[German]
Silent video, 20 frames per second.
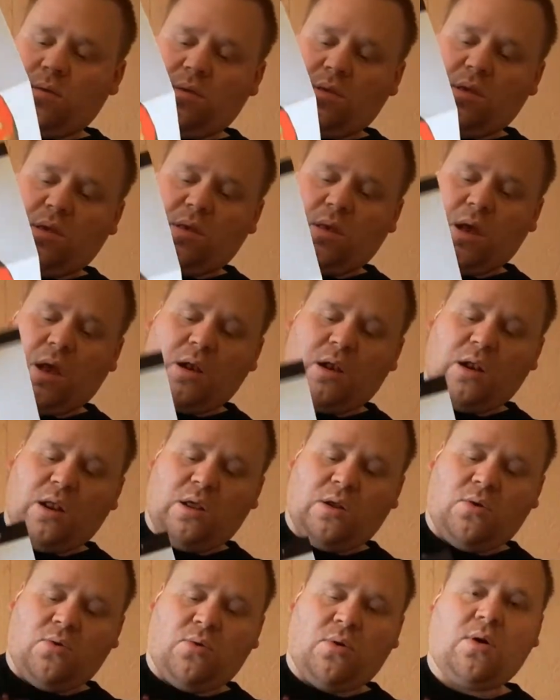diese
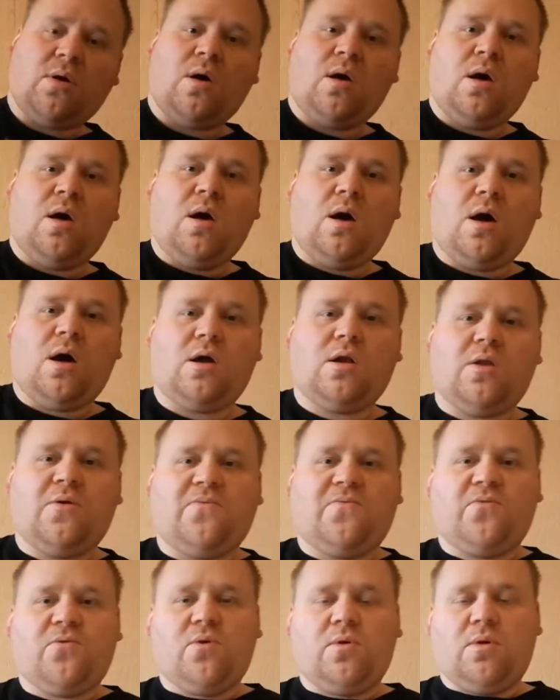Anlehnung an
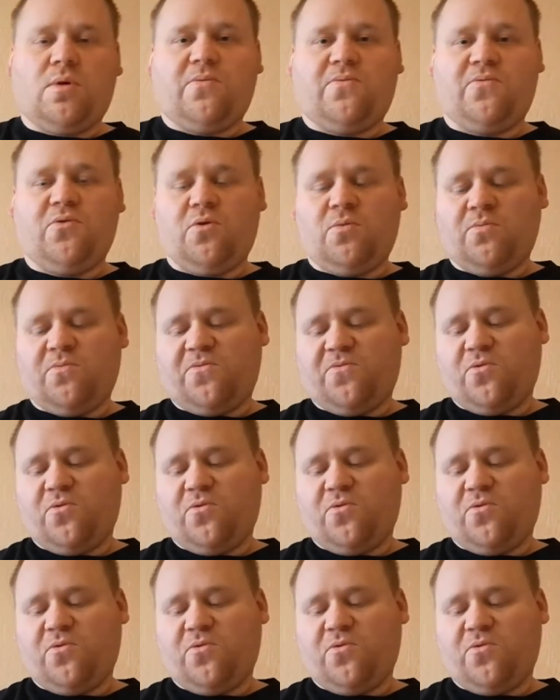den Film